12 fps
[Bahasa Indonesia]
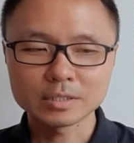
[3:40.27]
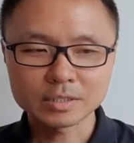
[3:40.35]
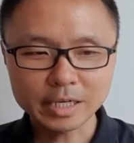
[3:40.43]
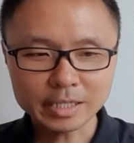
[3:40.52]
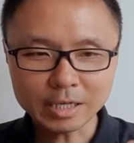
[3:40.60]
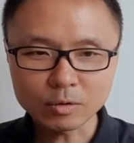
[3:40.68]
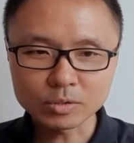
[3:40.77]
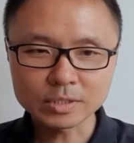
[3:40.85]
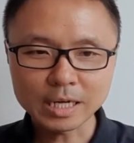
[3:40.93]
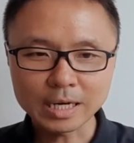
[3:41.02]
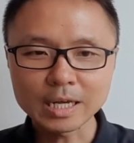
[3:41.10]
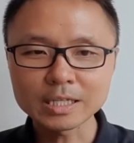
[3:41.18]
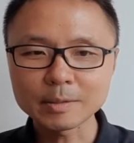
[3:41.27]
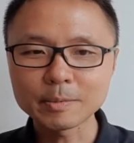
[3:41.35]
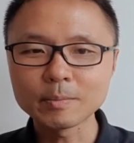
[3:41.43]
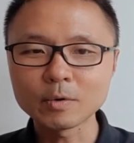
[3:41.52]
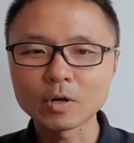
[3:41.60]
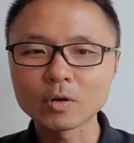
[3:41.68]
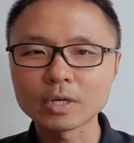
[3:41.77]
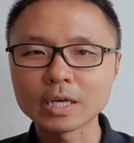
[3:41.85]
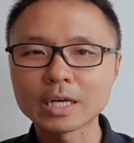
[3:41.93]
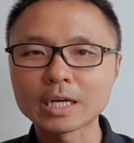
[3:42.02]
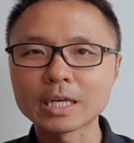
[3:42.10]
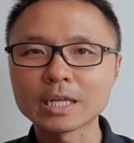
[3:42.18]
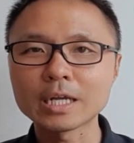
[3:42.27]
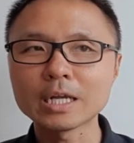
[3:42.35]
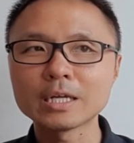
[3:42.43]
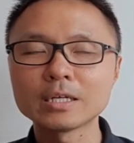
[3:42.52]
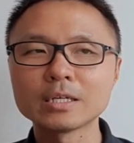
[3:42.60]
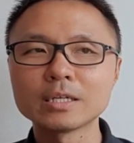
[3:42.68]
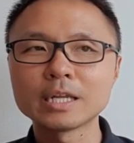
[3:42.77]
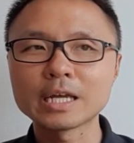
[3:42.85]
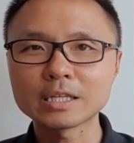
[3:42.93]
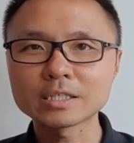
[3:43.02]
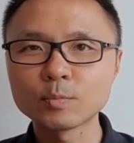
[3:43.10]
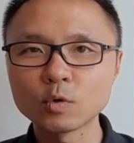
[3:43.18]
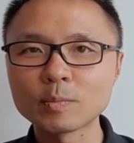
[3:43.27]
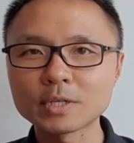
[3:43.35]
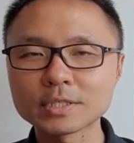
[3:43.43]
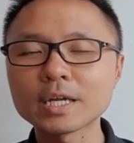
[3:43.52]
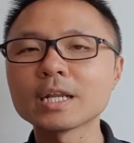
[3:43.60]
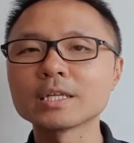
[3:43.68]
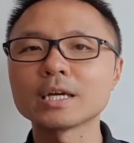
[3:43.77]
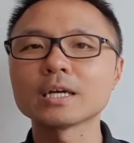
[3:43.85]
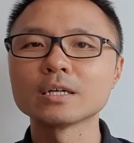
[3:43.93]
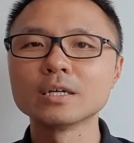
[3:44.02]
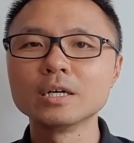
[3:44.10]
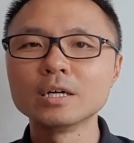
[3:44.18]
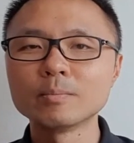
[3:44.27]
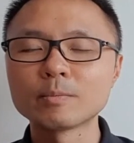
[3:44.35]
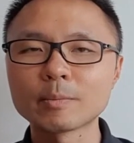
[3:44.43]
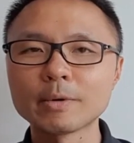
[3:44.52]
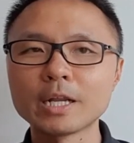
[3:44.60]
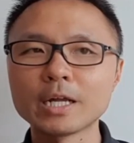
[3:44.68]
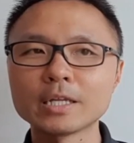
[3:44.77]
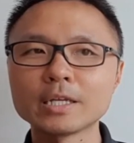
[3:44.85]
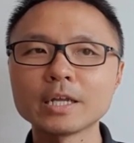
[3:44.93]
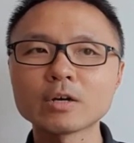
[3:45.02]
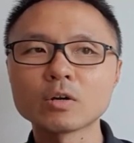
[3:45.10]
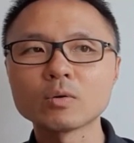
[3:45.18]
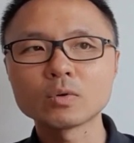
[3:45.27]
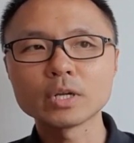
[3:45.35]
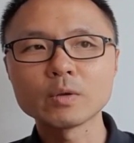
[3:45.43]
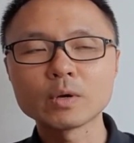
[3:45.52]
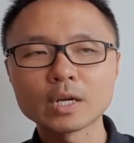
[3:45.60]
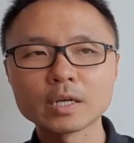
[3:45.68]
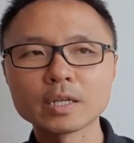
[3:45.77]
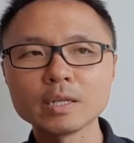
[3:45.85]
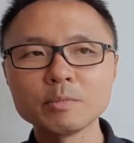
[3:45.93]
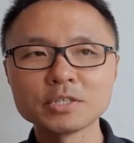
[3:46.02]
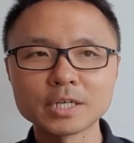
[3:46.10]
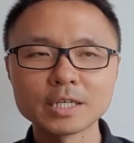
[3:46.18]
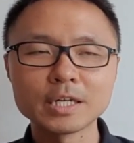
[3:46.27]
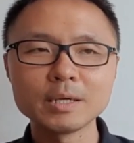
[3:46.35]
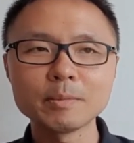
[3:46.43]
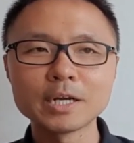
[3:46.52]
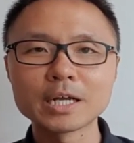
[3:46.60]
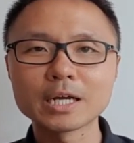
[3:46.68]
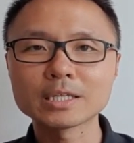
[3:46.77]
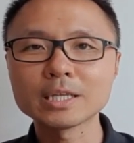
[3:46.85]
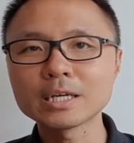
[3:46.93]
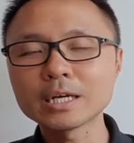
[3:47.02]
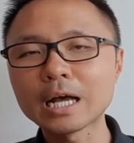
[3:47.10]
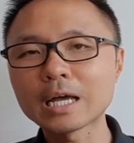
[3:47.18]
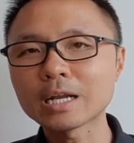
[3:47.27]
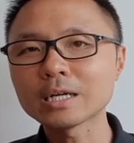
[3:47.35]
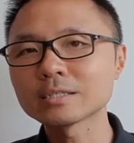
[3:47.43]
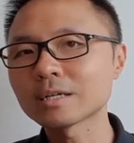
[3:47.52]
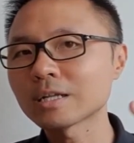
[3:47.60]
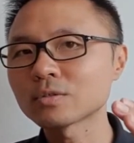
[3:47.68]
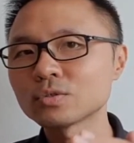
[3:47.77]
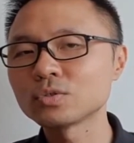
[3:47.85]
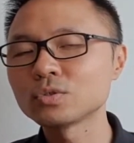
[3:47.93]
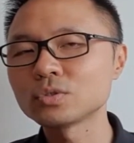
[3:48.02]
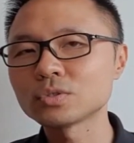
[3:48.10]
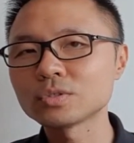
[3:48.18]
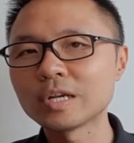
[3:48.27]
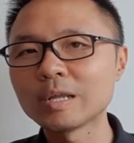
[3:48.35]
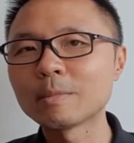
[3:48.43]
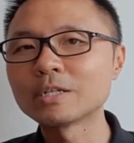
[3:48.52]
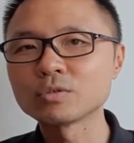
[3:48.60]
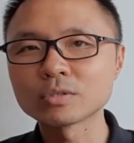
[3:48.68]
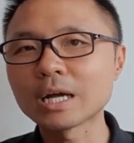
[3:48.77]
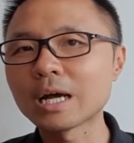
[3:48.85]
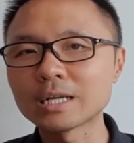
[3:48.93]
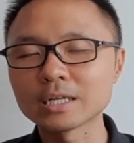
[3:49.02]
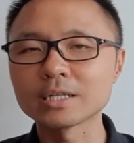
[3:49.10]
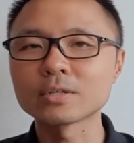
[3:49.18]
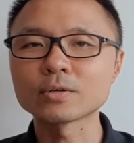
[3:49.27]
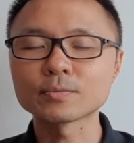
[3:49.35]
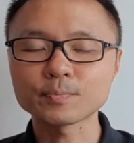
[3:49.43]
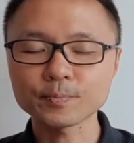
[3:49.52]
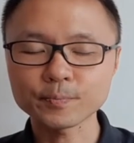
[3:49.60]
saya takut salah tapi kalau kira-kira di atas 10% aja perbedaan jadi kalau di luar negeri bisa jadi mendekati ke arah 105 jutaan gitu